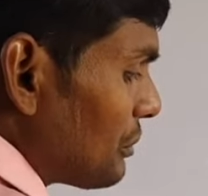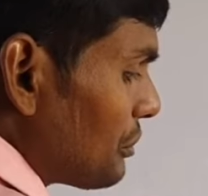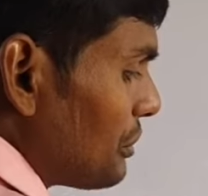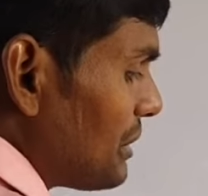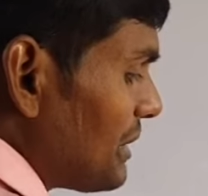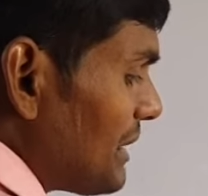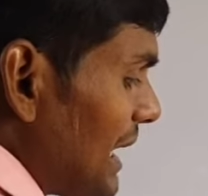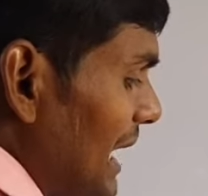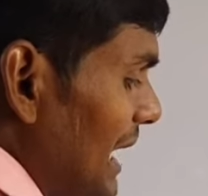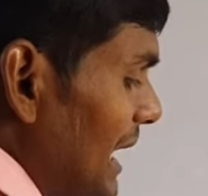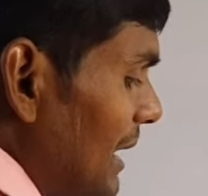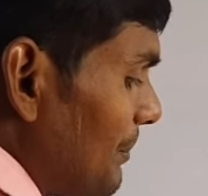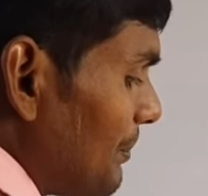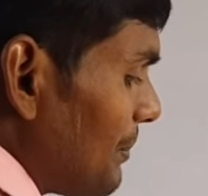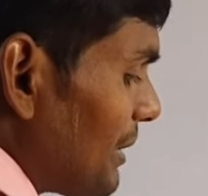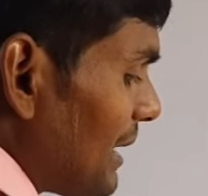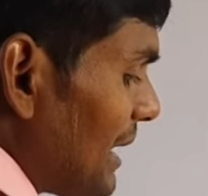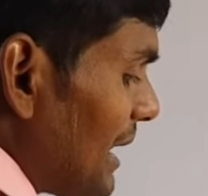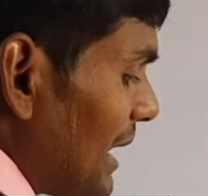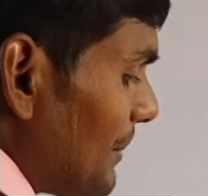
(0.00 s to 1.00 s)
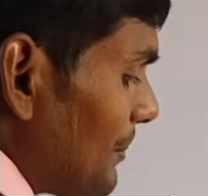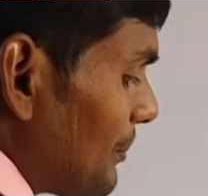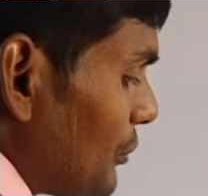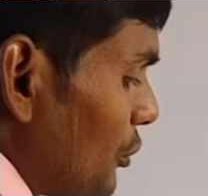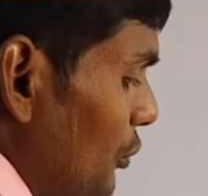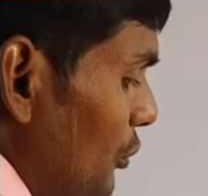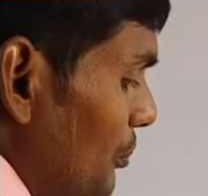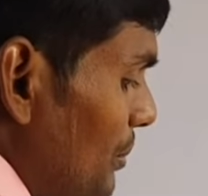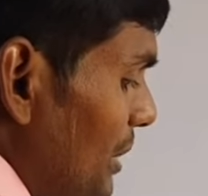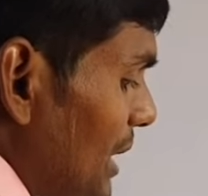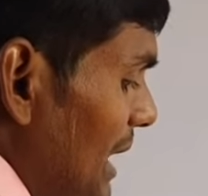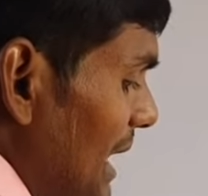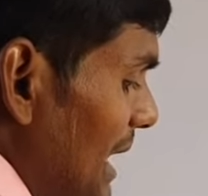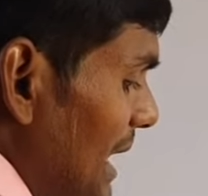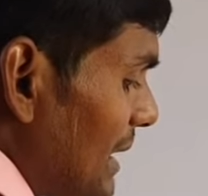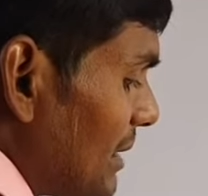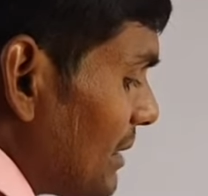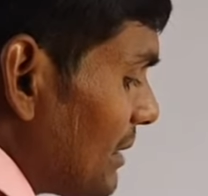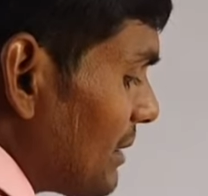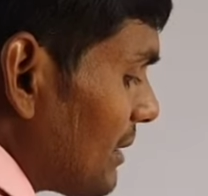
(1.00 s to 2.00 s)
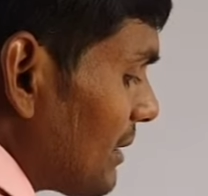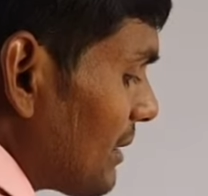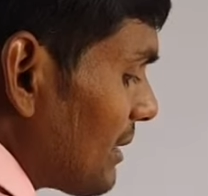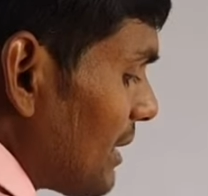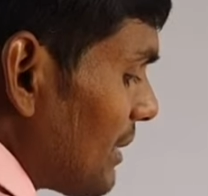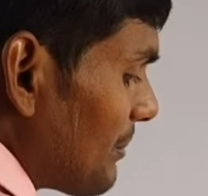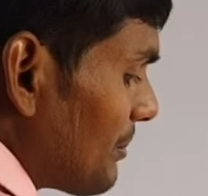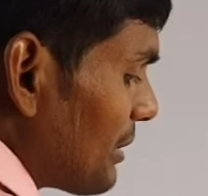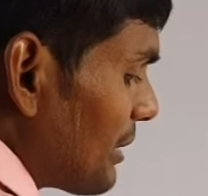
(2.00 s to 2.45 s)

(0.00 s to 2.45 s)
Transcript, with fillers: तो यहाँ पर आपको भाग करना